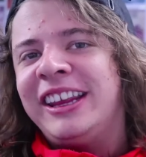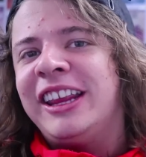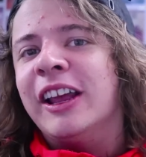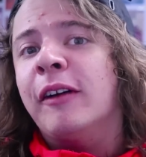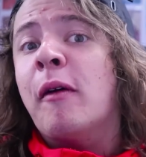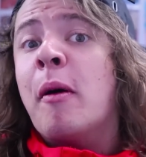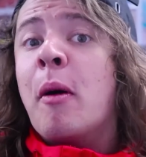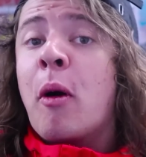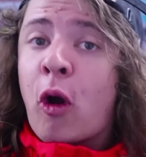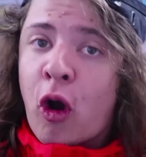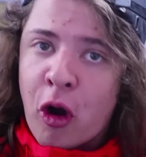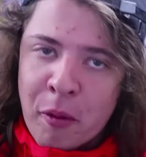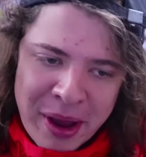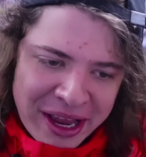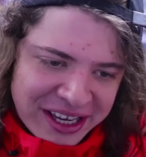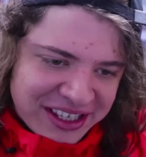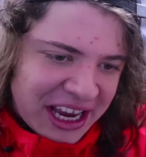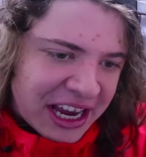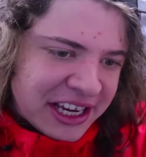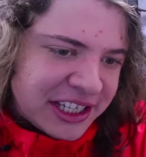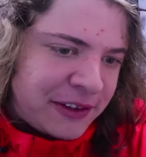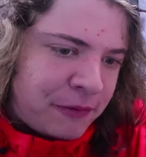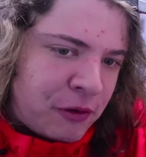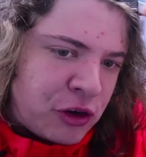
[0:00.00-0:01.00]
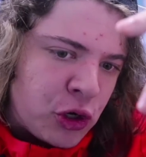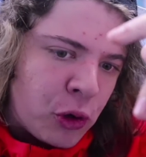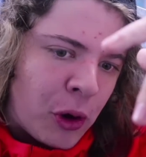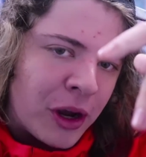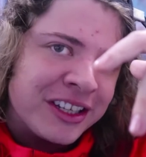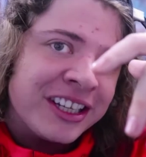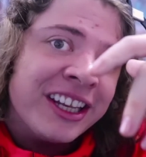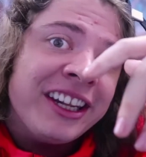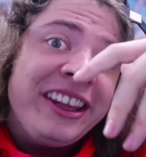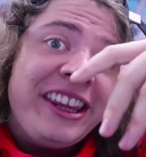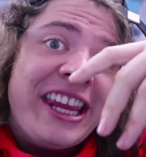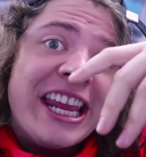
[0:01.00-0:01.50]
Então vamos começar esse vídeo
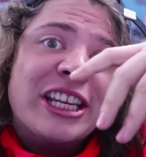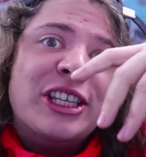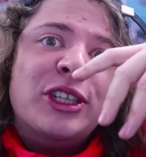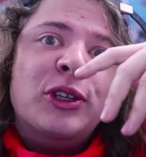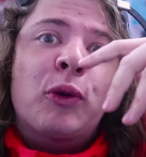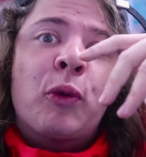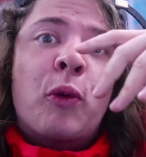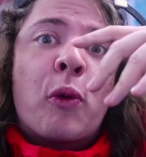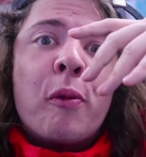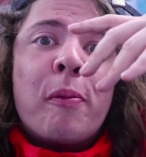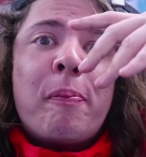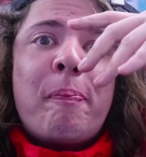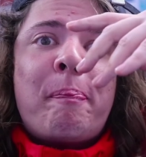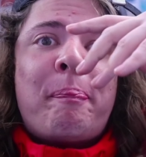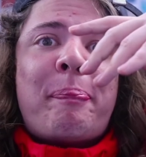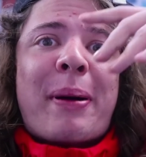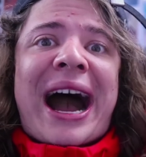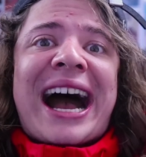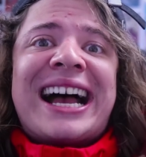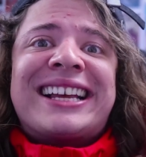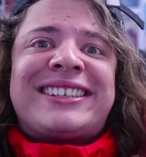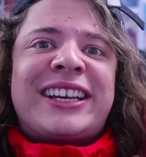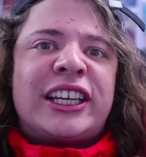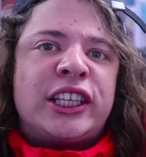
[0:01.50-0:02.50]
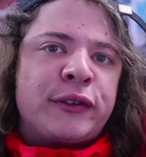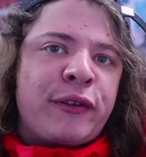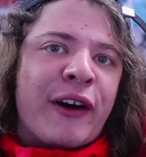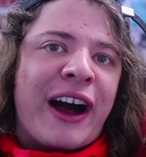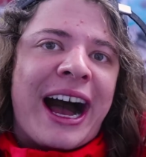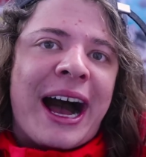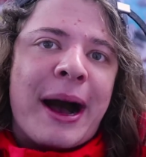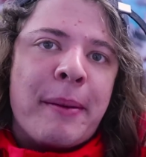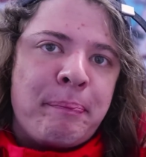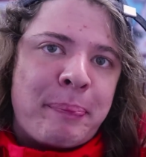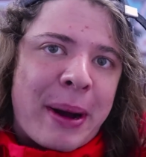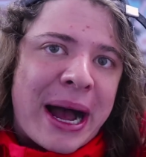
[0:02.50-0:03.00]
com essa desculpaça
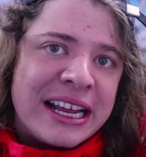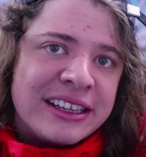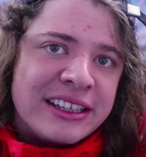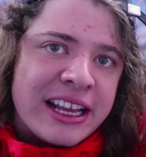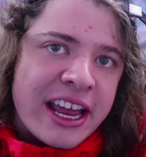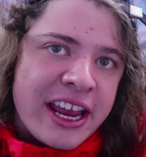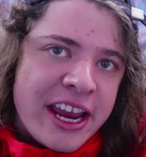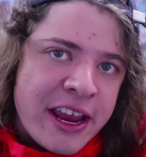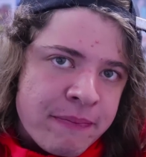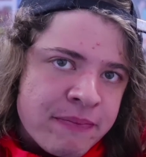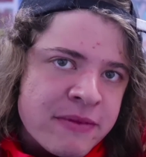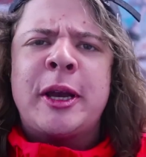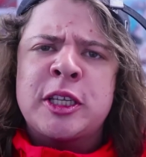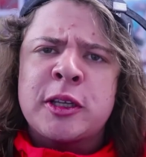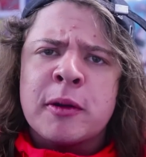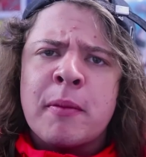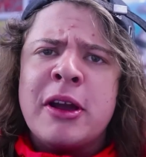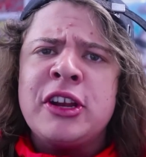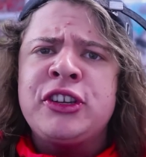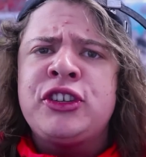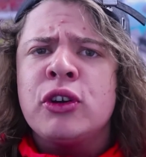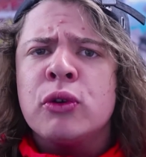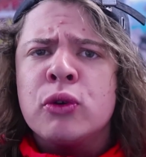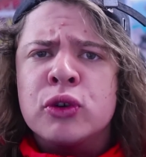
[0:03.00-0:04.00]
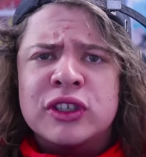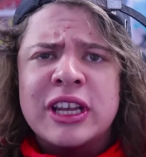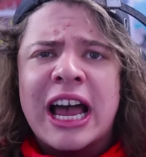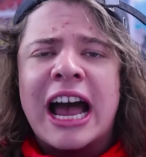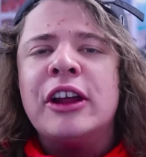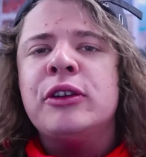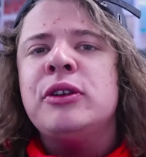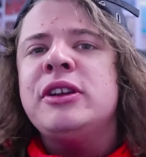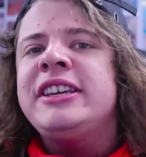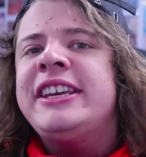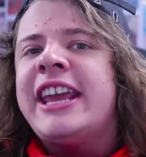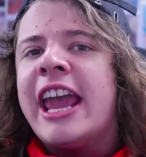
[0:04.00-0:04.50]
esfarrapada aí, principalmente
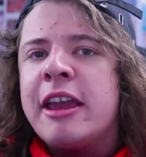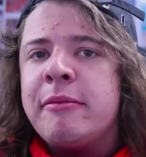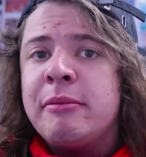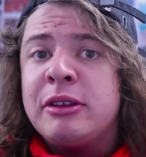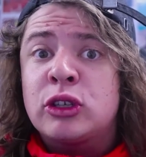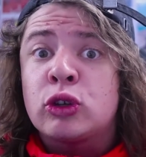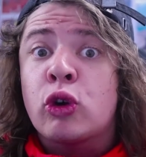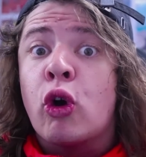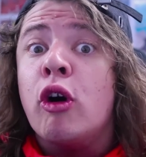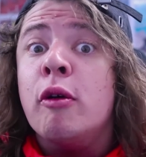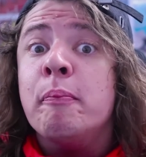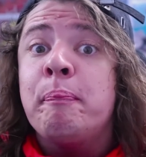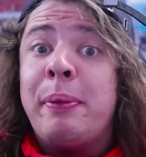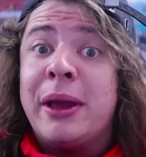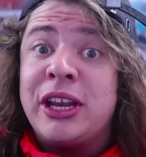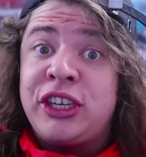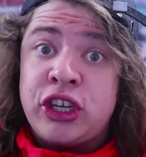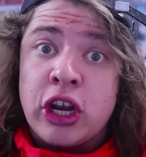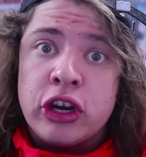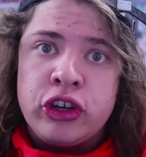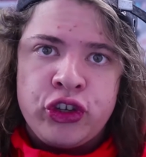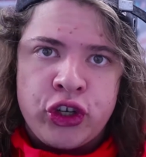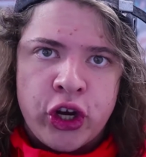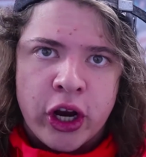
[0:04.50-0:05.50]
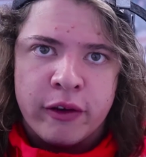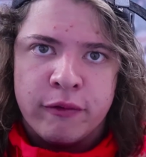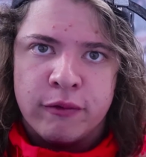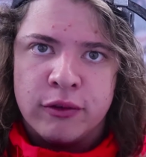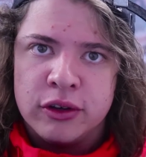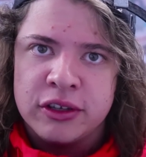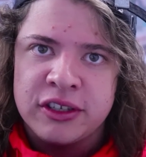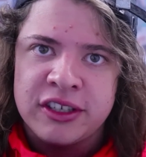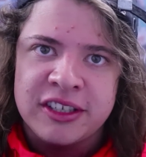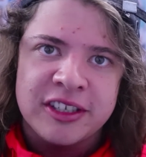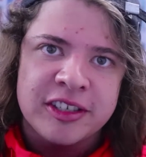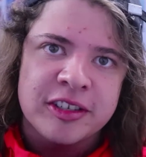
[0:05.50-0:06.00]
usado em games
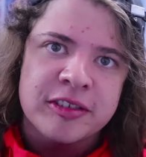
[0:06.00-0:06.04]
competitivos.